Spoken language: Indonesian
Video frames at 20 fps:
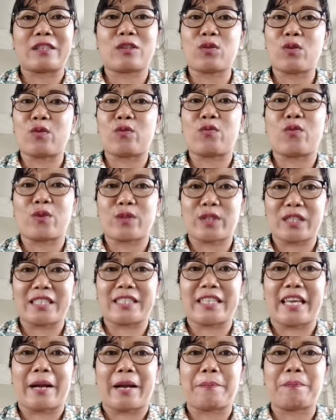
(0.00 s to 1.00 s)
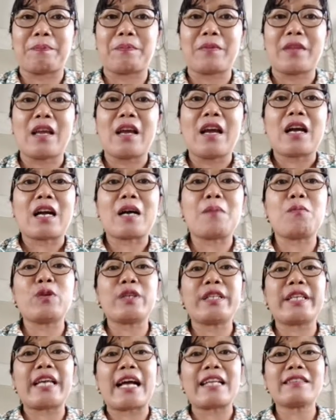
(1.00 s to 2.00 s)
Itu fungsinya.
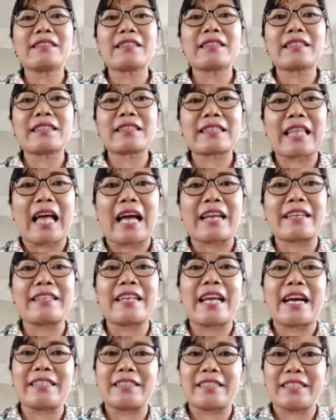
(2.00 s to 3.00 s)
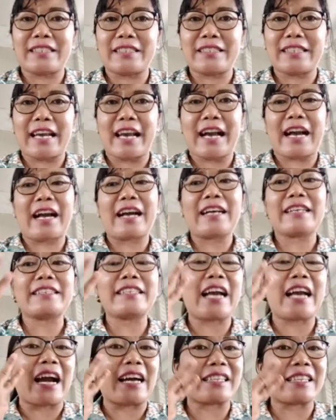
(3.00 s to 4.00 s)
Kemudian tanda jeda
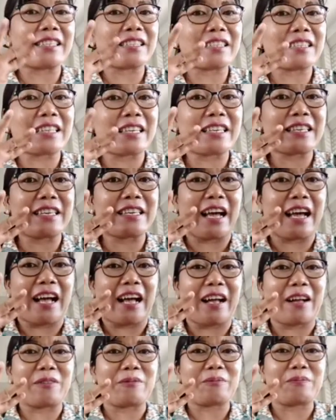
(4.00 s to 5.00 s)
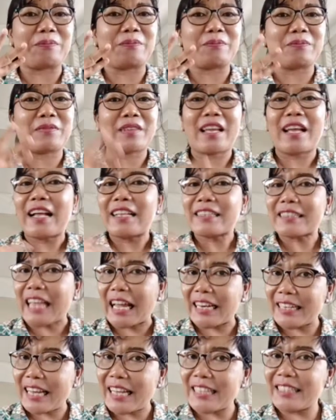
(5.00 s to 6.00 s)
garis tiga
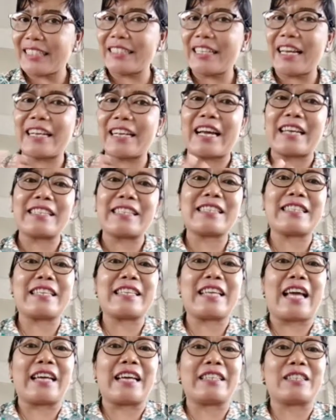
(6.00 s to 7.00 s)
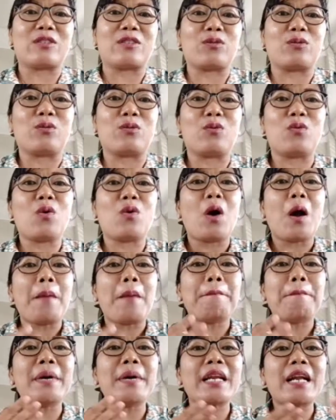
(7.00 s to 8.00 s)
Tanda jeda garis tiga itu
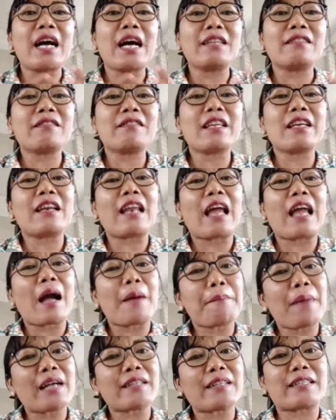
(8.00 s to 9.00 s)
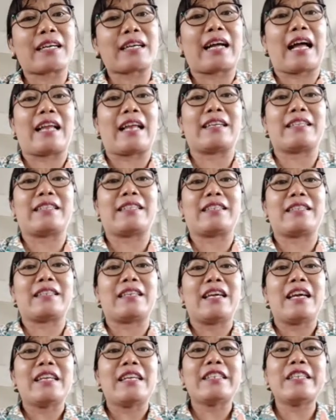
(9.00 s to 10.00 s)
berhenti lama sekali
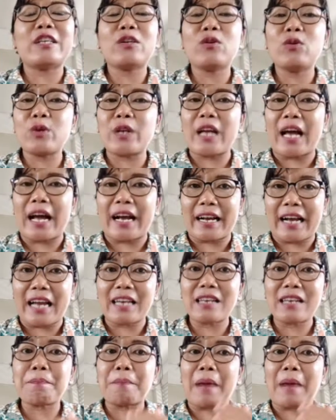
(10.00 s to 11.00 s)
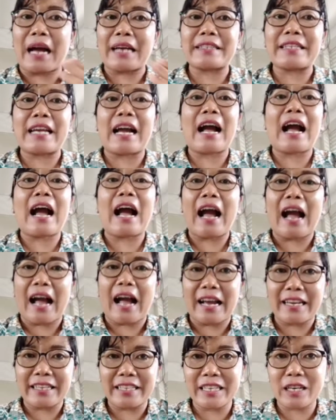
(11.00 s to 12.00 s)
digunakan pada
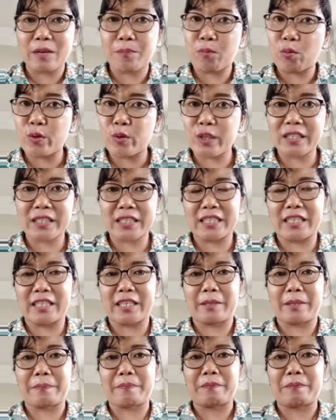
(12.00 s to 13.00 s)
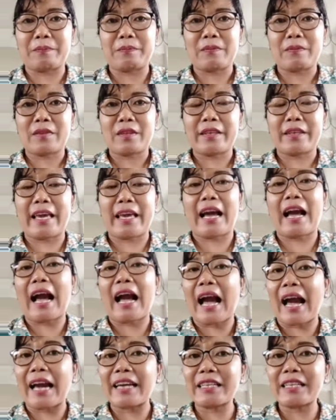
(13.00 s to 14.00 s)
akhir puisi, ya
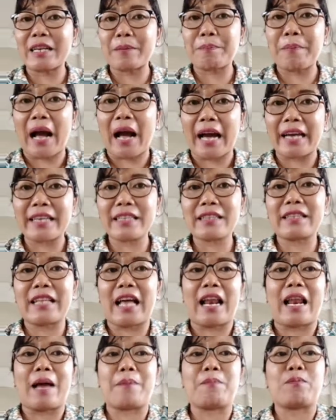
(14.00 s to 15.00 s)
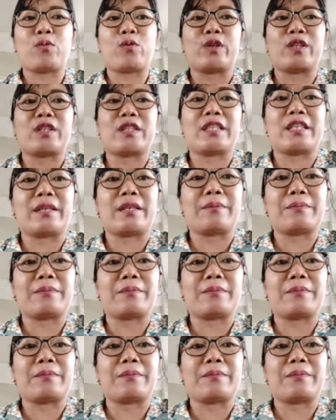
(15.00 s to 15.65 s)
akhir bait dalam puisi.